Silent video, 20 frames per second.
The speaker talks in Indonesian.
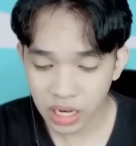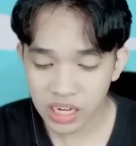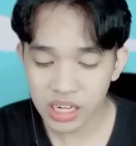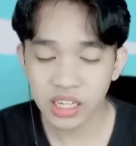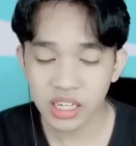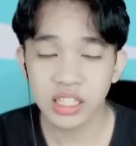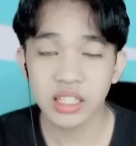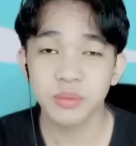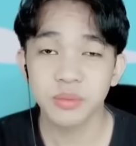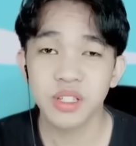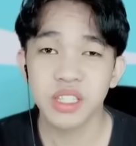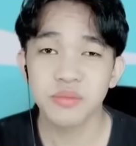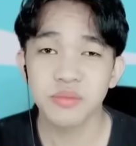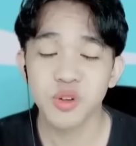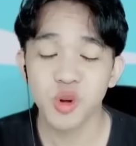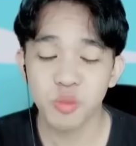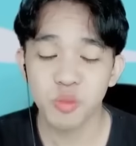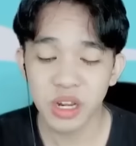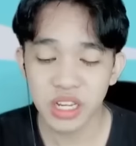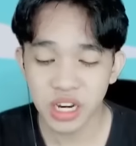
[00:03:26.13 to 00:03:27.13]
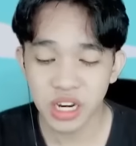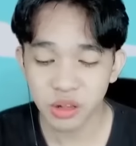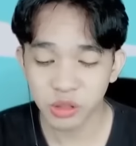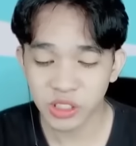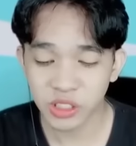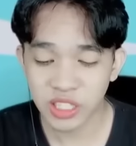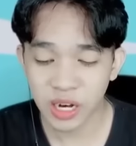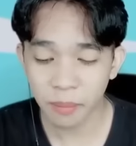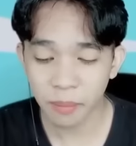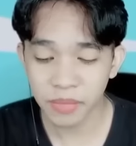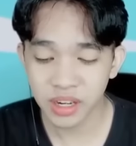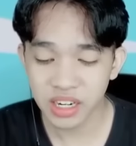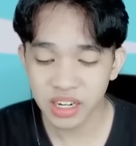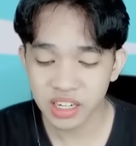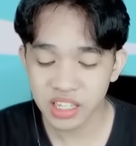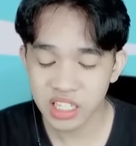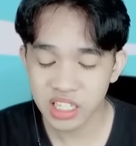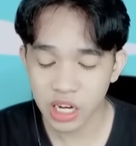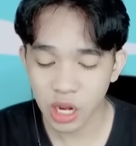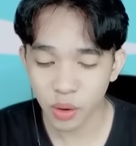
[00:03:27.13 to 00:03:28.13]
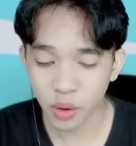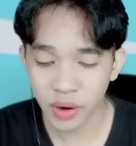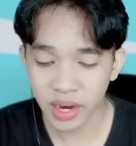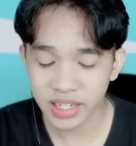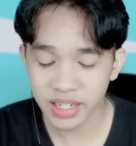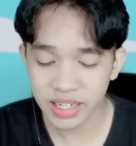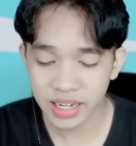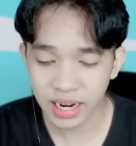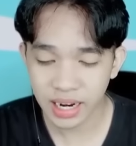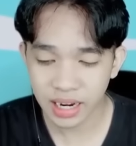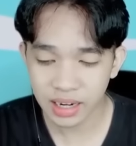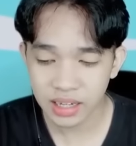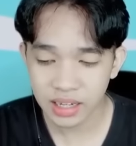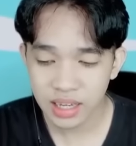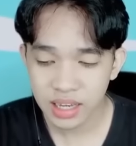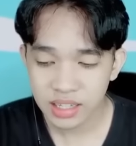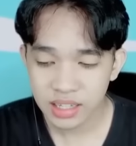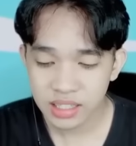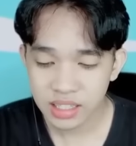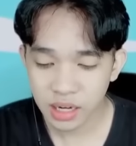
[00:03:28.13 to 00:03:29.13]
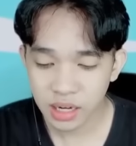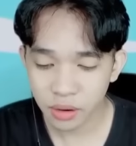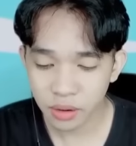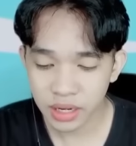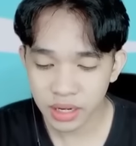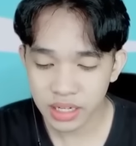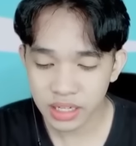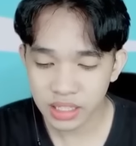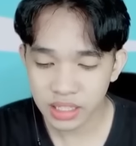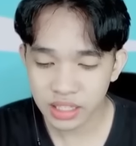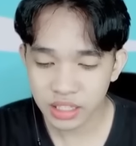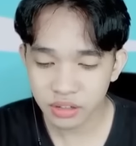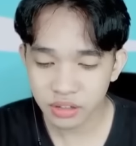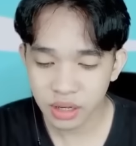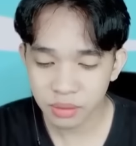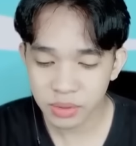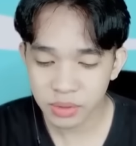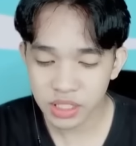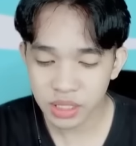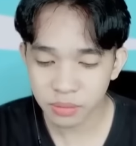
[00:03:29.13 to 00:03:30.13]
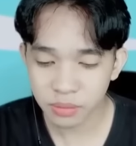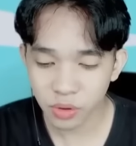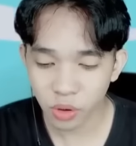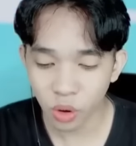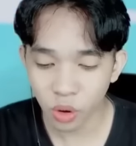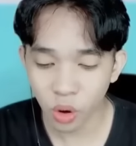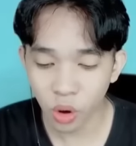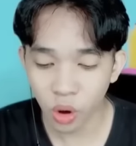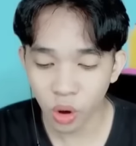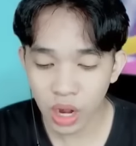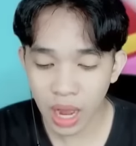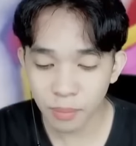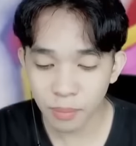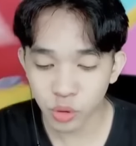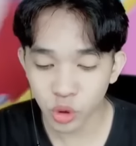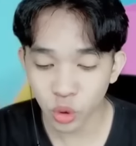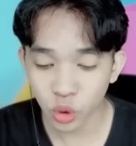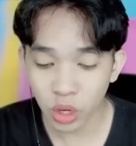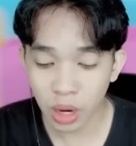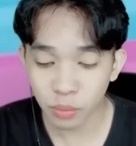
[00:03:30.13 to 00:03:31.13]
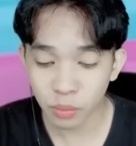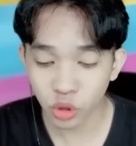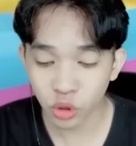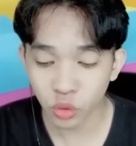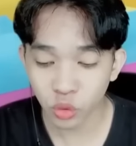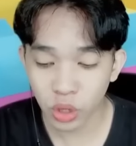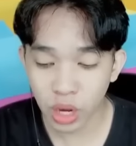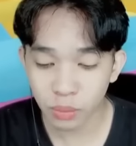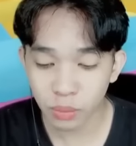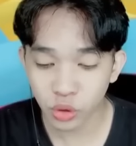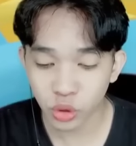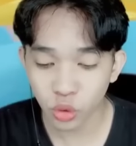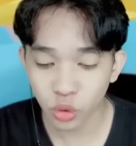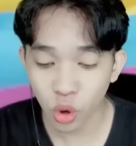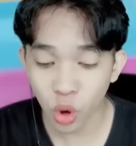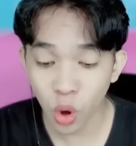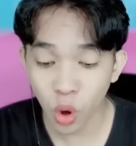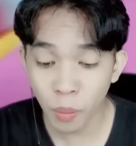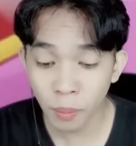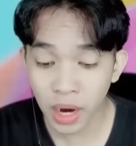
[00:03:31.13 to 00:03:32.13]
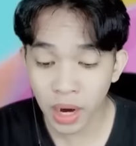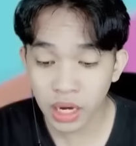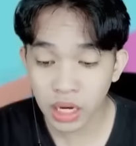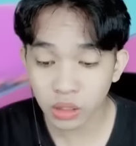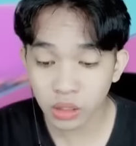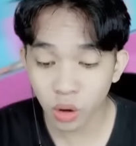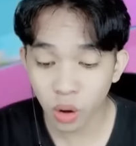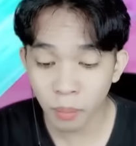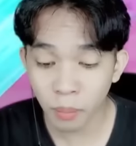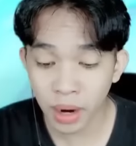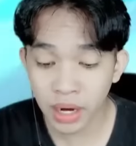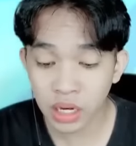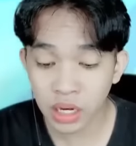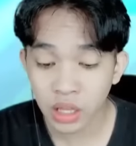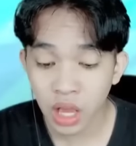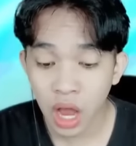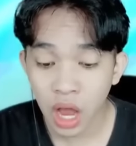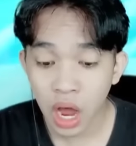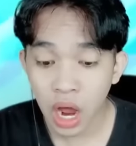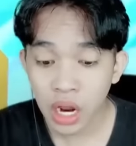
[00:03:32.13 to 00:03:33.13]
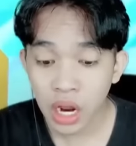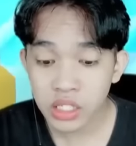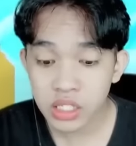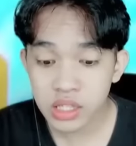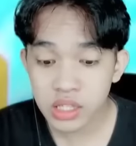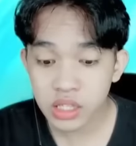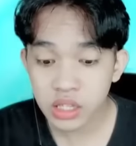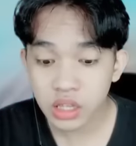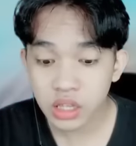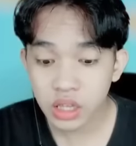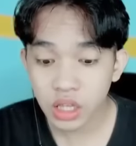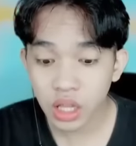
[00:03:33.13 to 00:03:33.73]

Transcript: Karena kita bisa berubah jadi Ultraman jadi slow aja ya. Slow aja kita juga bisa ber Oh, kabur dulu, kabur dulu, kabur dulu. Oh my god, oh my god. Mas.